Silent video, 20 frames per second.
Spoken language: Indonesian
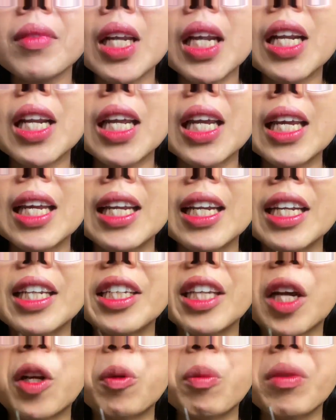ini ini
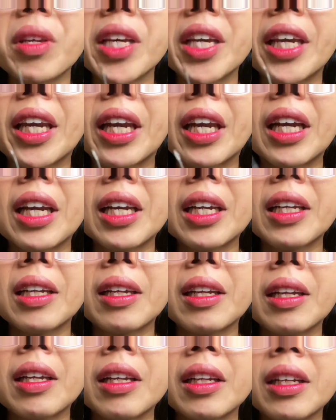jarumnya ya
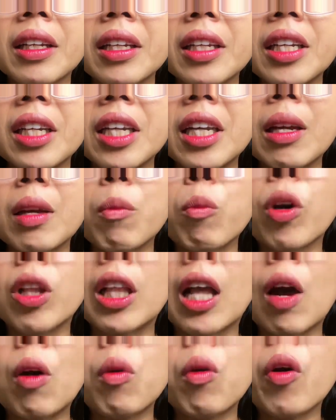buat
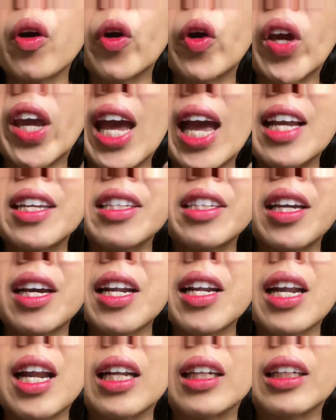aku oke oke aja
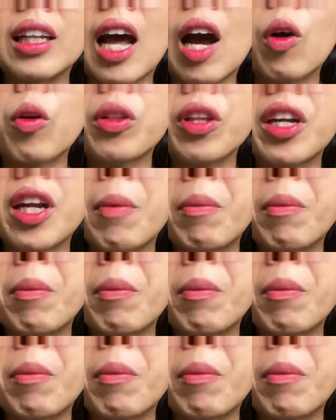dan aku tidak